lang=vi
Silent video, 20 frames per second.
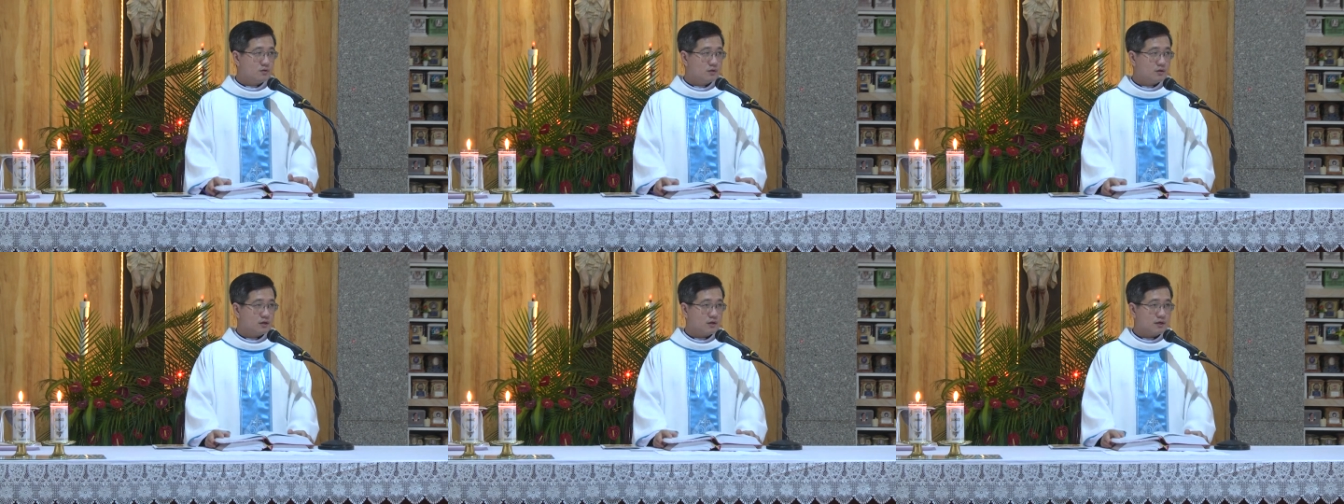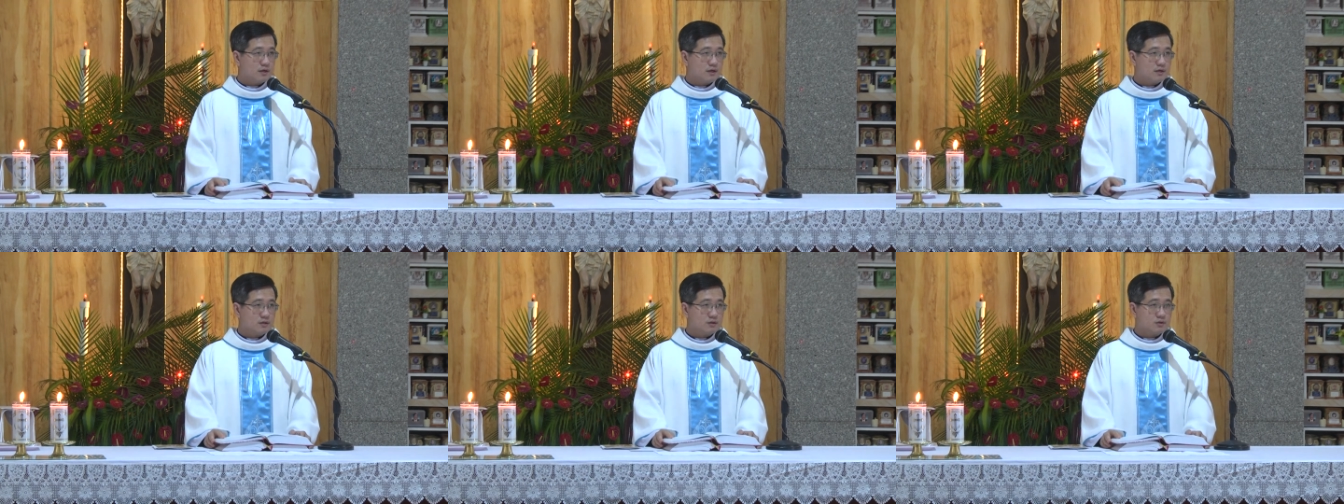Chúa
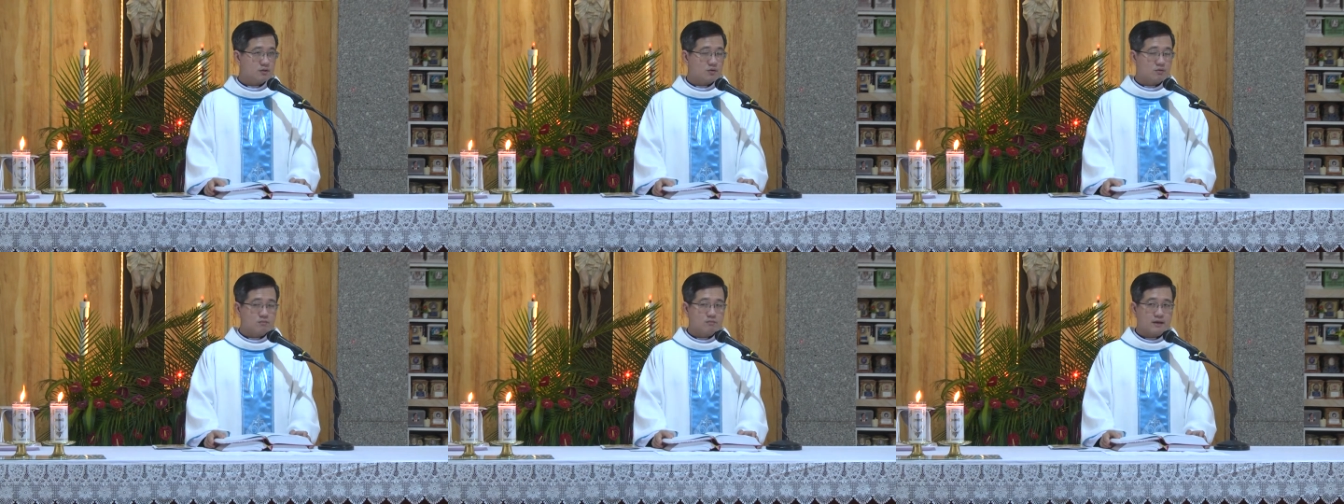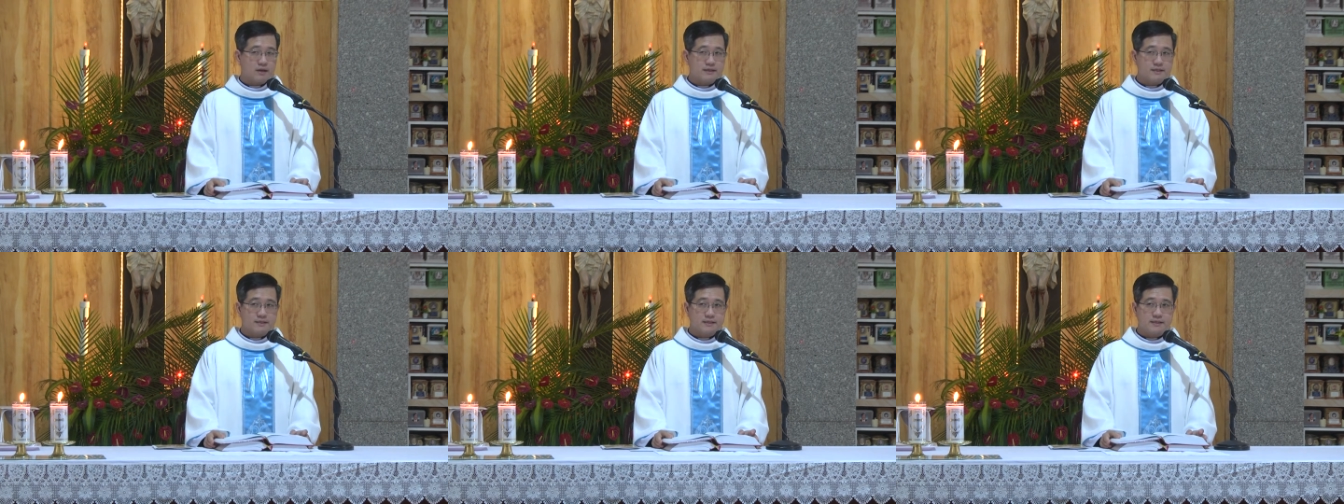ở
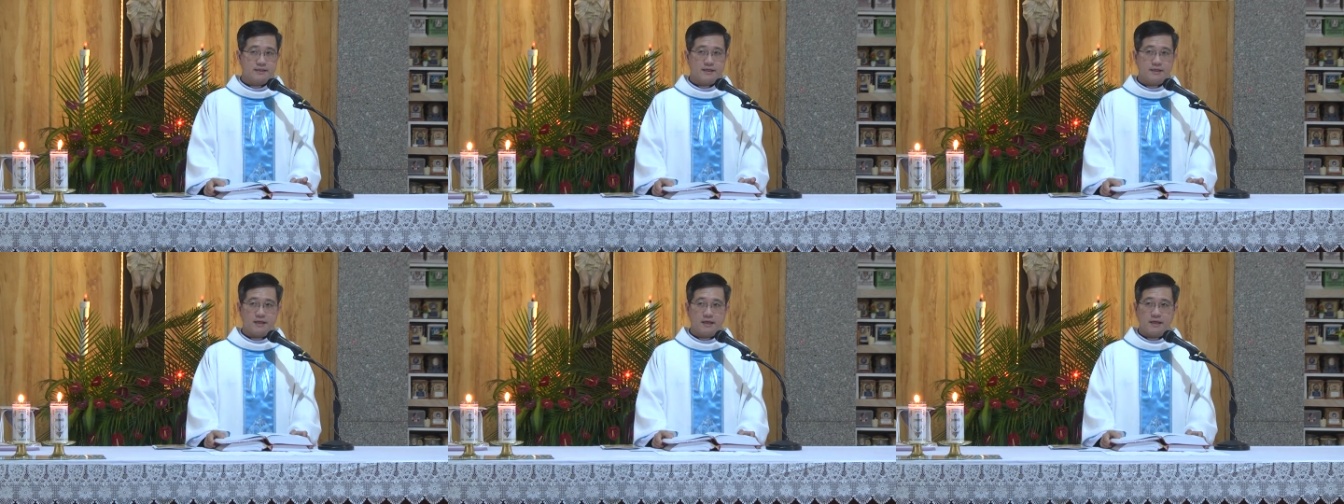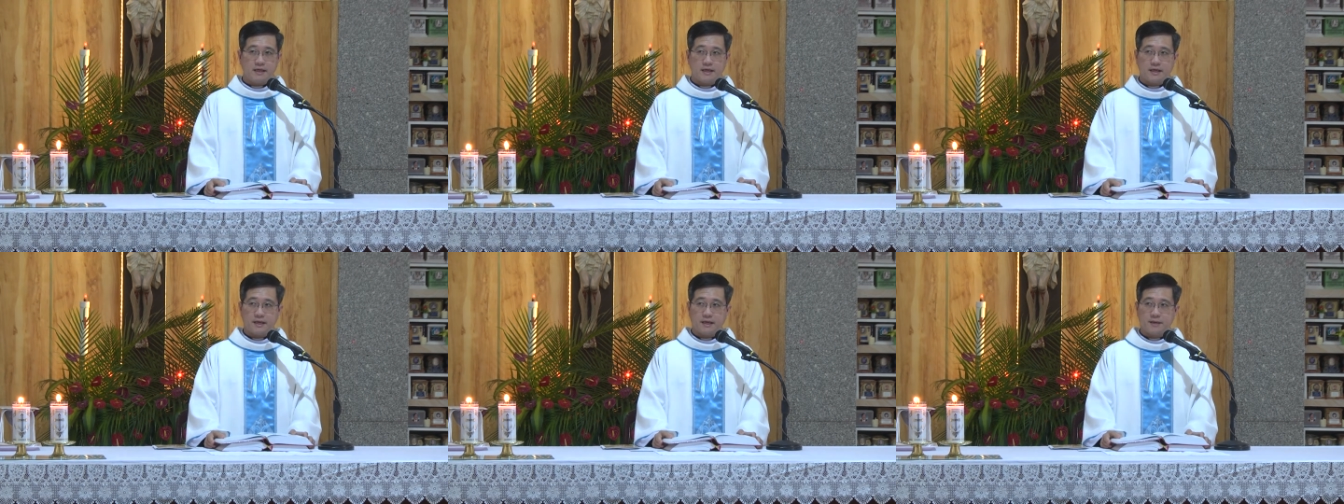cùng anh
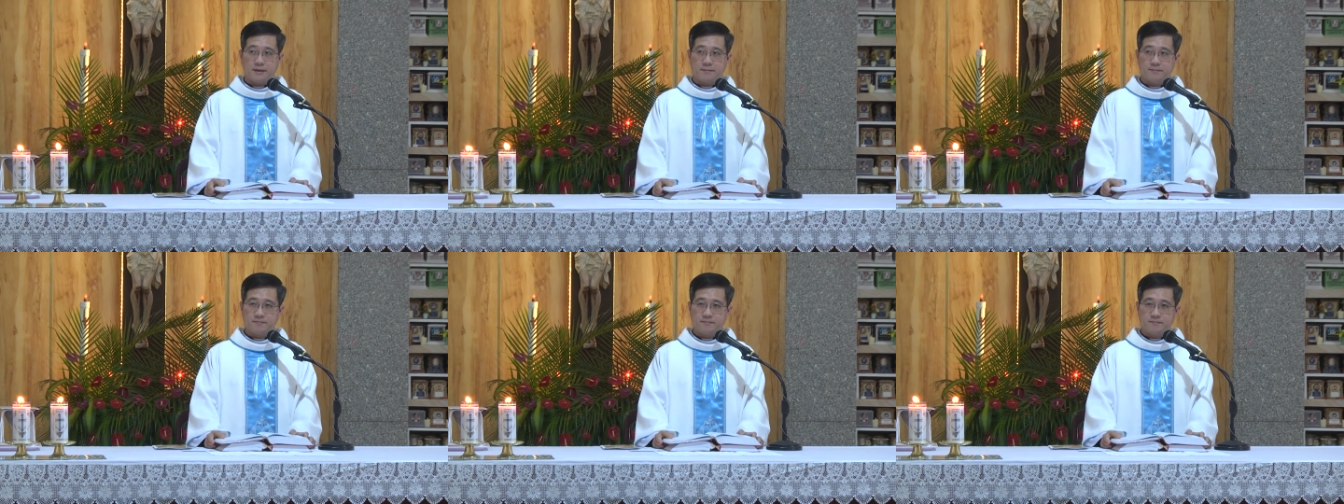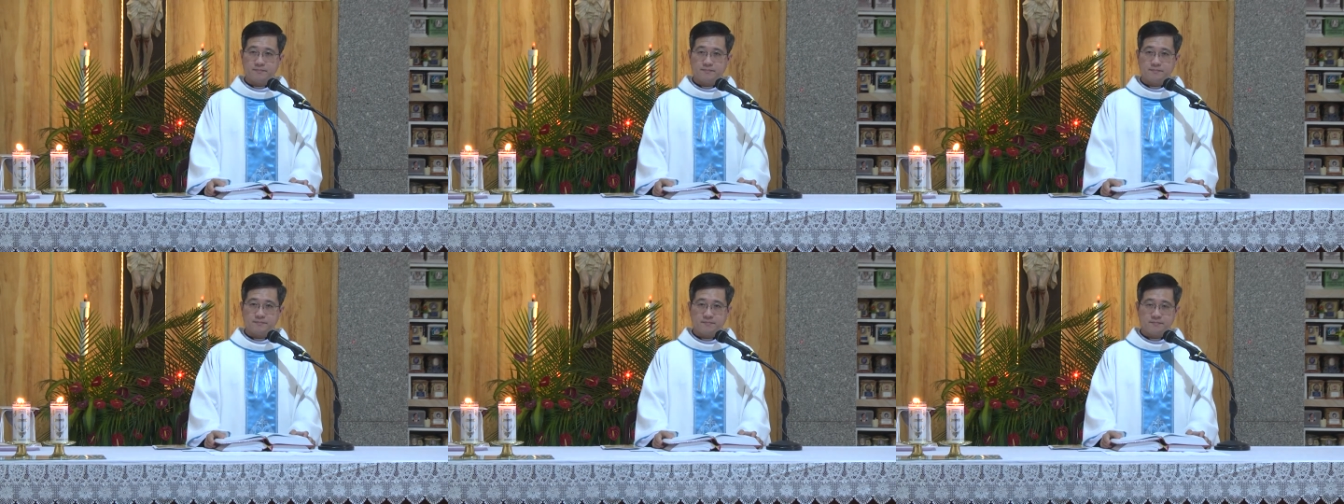chị em.